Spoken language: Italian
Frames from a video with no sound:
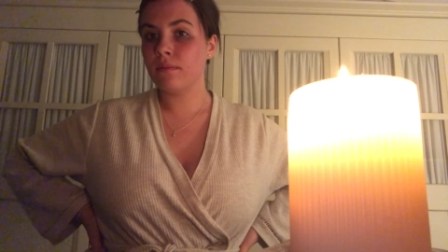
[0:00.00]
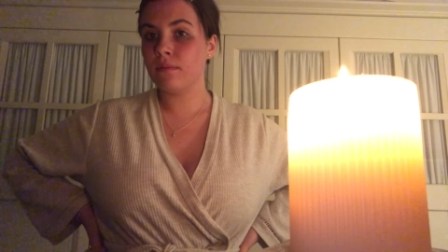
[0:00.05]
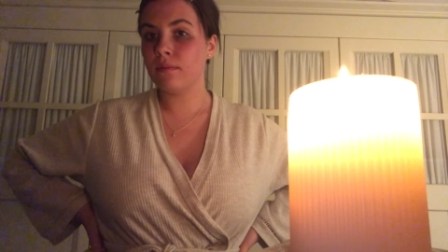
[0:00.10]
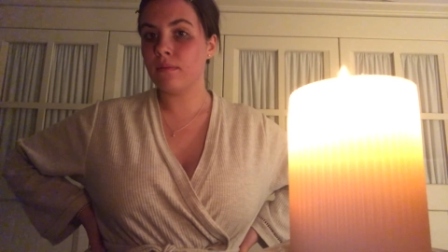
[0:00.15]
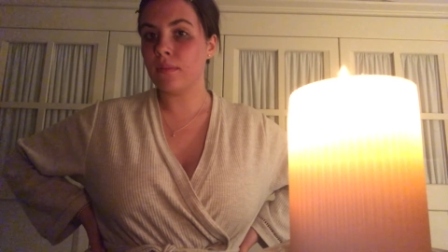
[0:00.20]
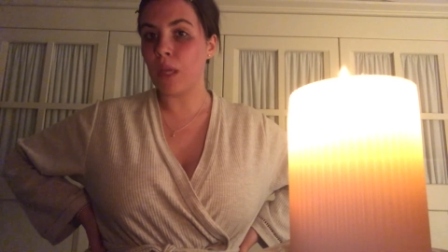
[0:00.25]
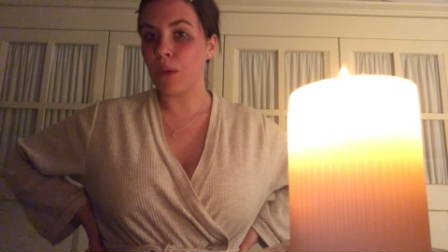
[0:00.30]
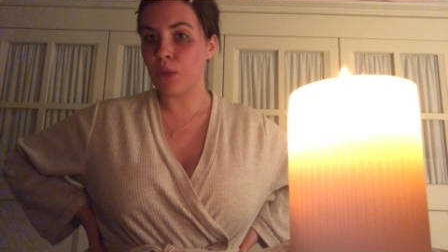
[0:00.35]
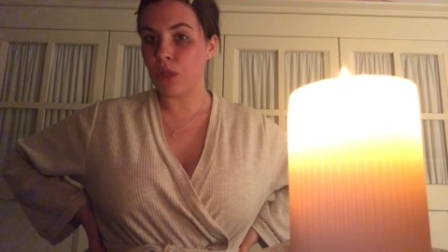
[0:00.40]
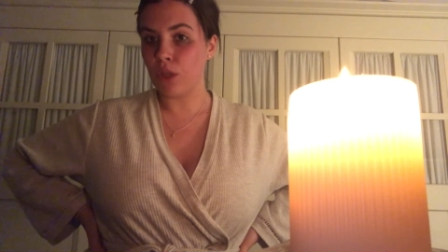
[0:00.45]

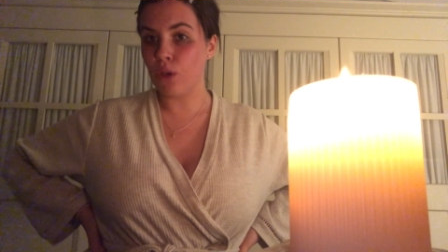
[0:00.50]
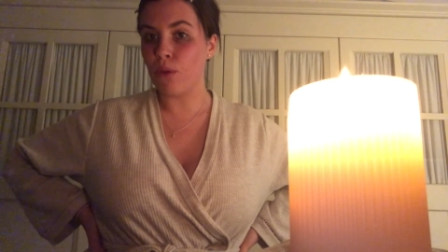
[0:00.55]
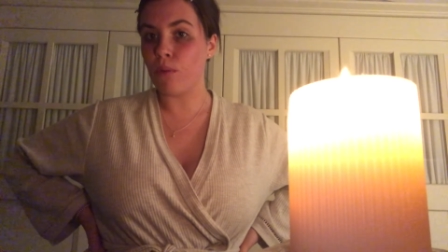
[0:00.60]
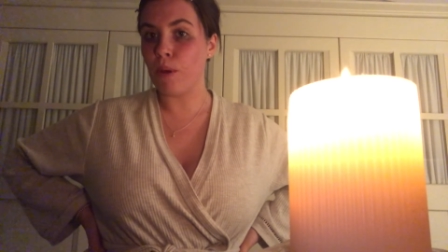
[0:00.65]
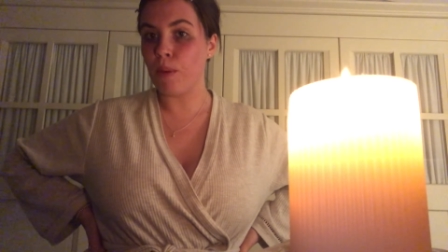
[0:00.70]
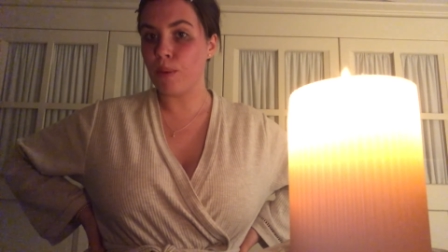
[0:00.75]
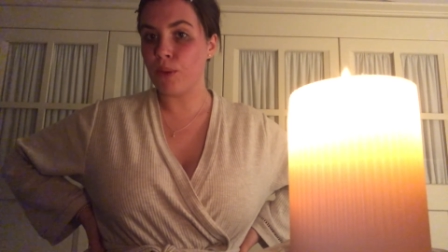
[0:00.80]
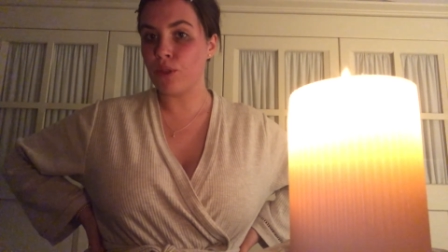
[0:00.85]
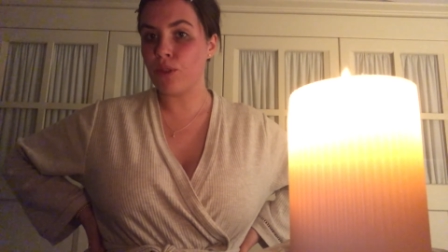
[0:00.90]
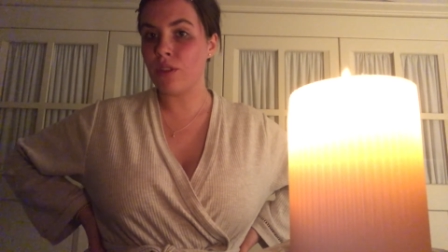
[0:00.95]
È un
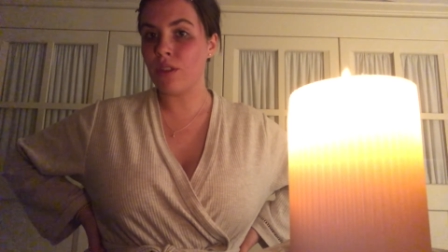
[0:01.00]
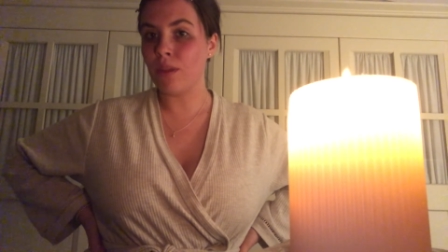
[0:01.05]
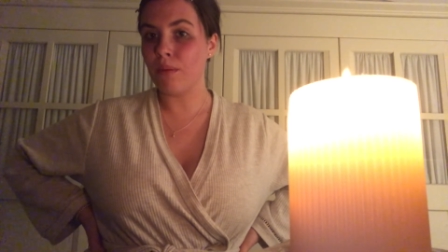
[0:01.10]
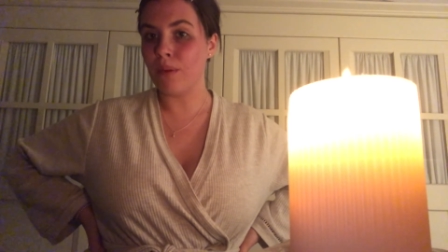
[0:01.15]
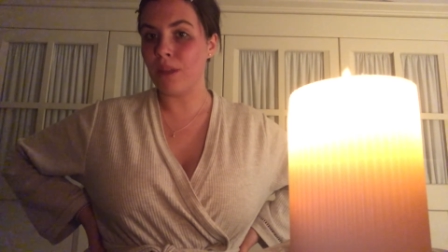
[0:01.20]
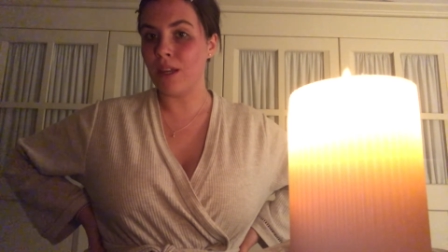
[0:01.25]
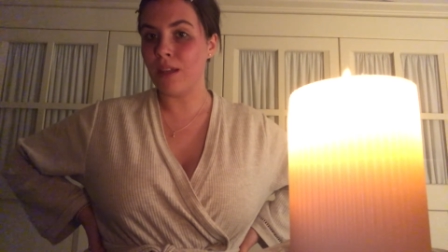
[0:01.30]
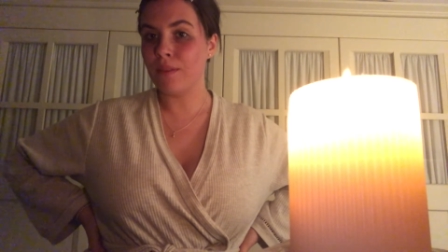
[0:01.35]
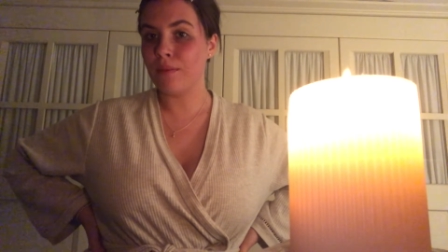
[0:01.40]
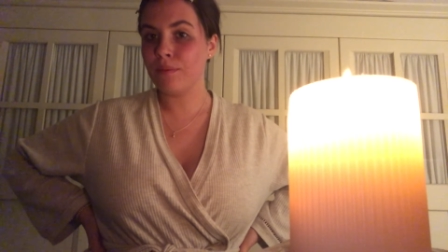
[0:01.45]
incubo
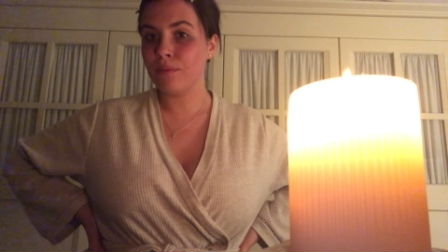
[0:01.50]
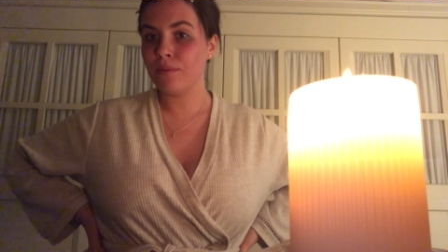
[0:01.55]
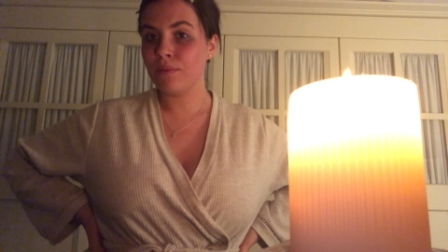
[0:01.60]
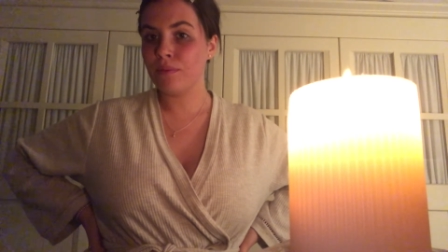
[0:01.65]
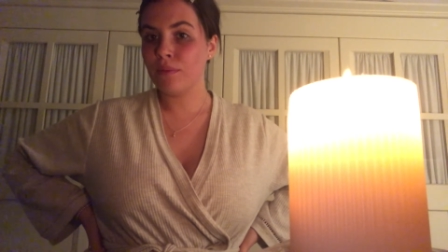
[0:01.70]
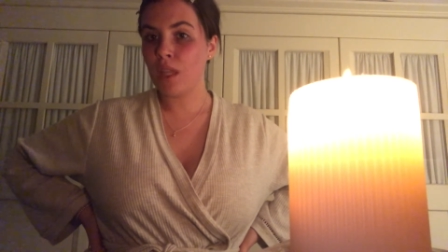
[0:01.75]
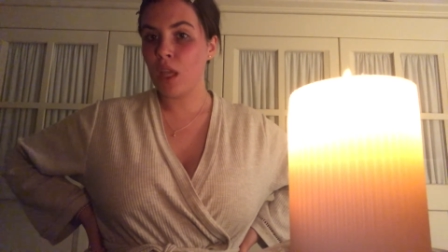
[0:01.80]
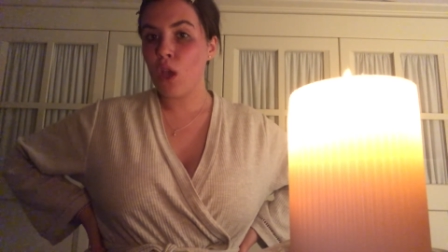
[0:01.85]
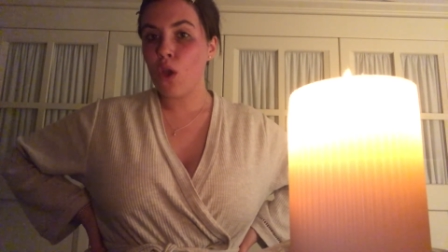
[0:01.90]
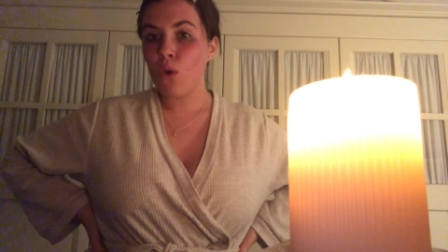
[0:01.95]
possibile.
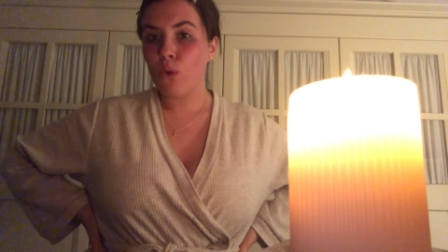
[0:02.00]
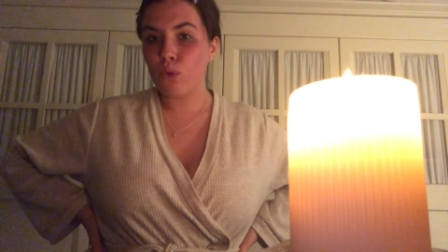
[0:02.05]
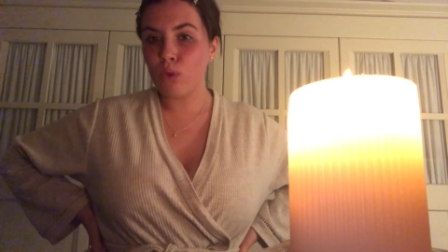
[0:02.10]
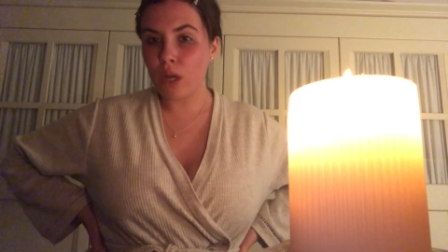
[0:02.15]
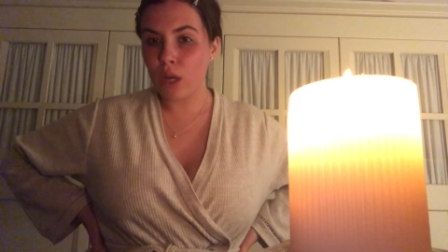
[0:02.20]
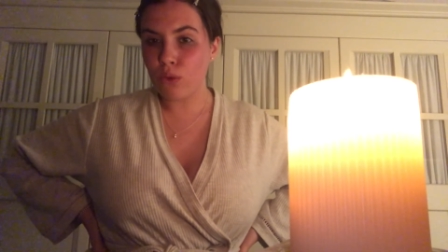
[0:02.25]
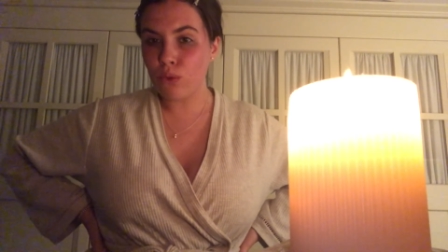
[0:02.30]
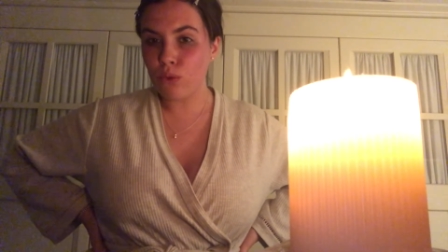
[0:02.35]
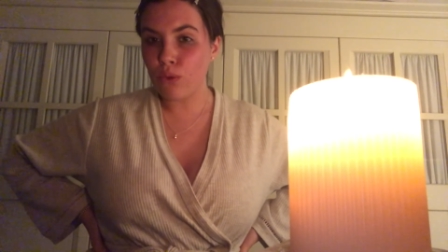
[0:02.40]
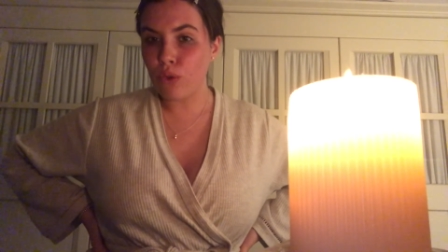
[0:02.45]

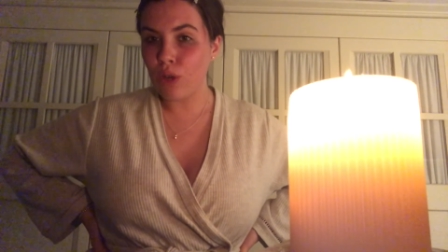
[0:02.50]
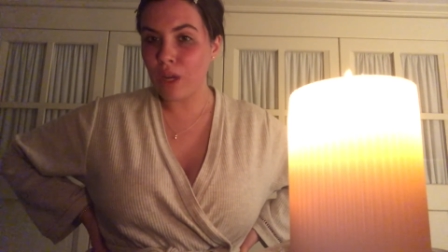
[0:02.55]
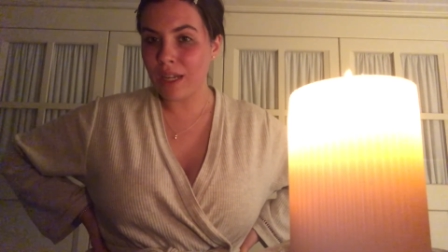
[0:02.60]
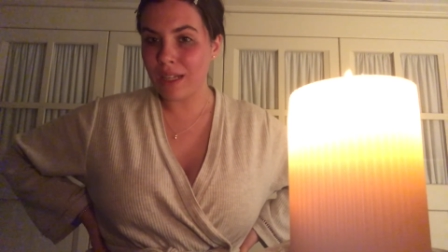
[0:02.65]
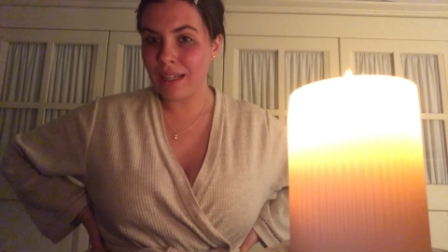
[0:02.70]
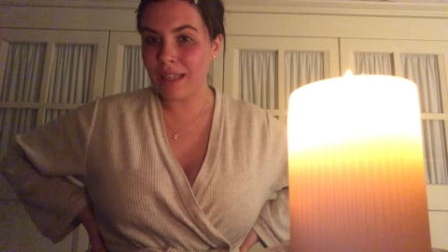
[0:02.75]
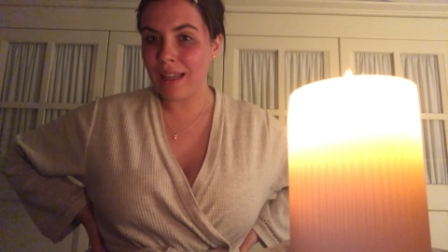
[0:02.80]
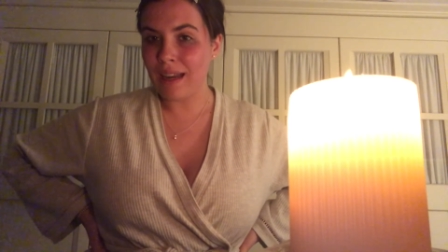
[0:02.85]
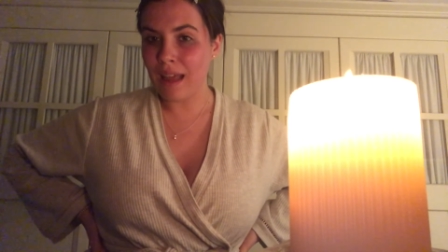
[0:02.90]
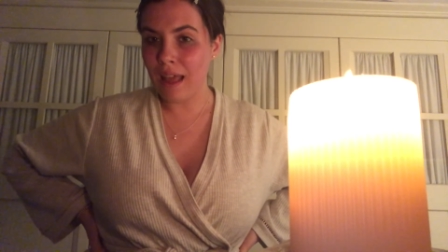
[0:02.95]
Una nuvola
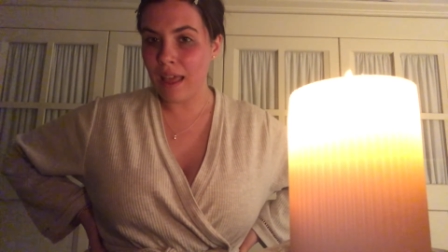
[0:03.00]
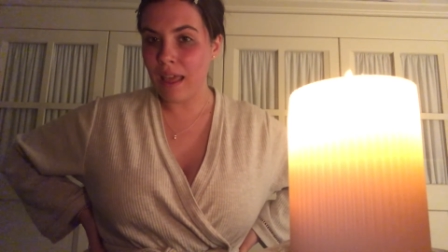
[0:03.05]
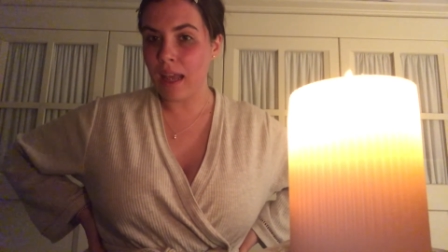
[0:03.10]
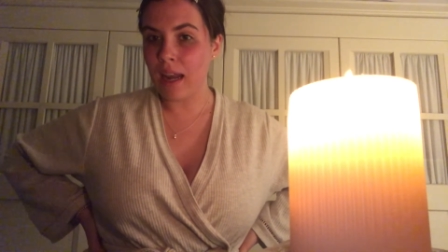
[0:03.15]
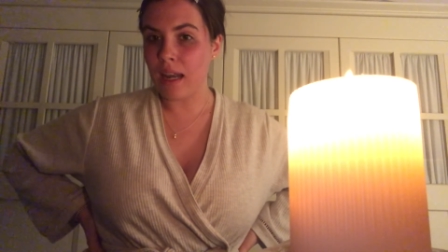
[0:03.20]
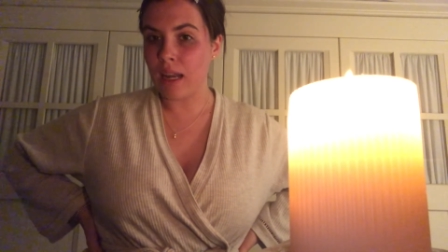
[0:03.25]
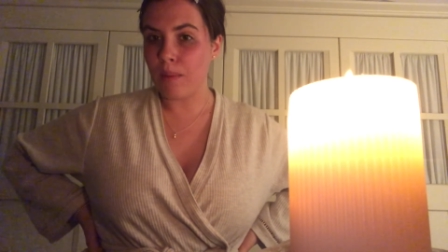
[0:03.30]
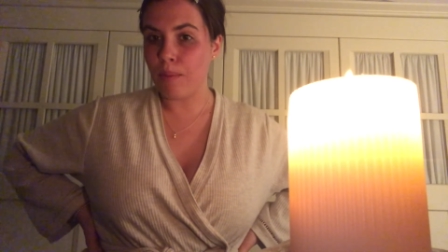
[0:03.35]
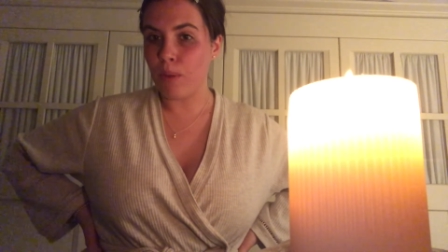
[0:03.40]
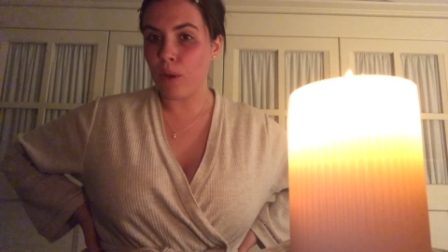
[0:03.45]
nera è
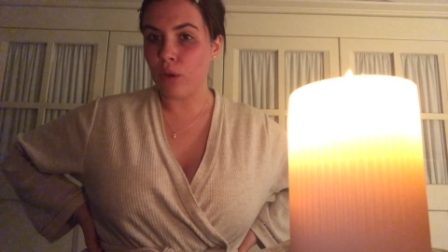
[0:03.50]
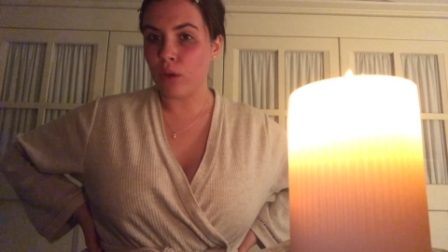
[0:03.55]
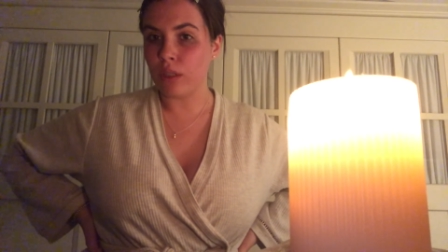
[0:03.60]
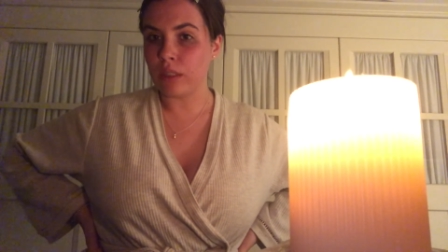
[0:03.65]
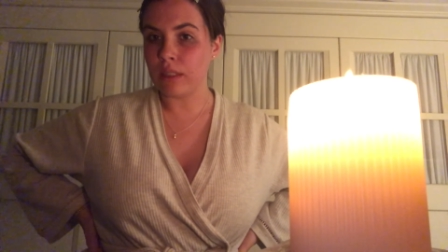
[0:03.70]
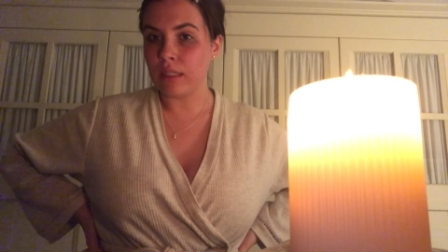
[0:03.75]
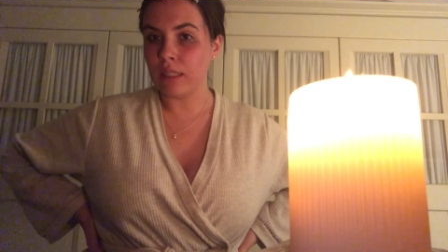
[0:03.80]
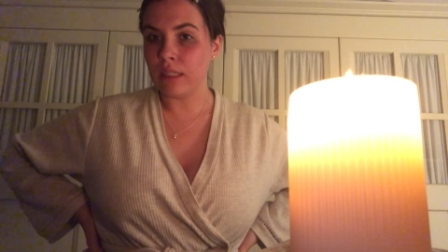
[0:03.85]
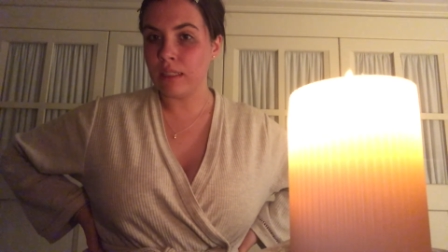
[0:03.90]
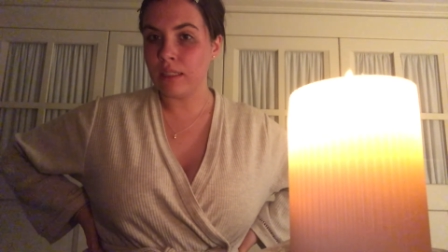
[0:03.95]
alle
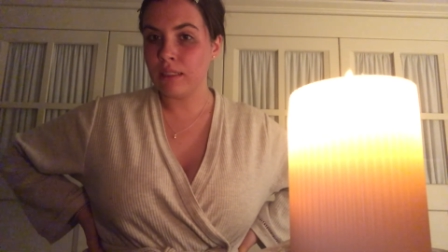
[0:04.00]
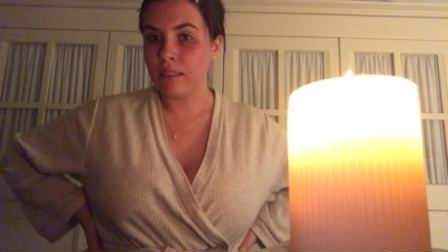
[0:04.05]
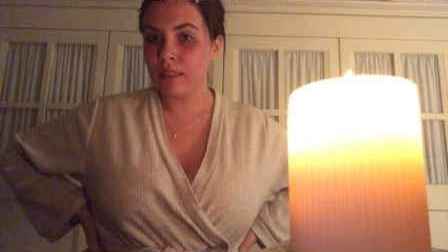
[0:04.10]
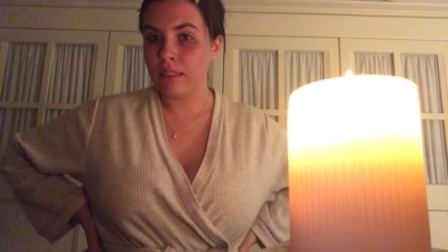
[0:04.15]
porte,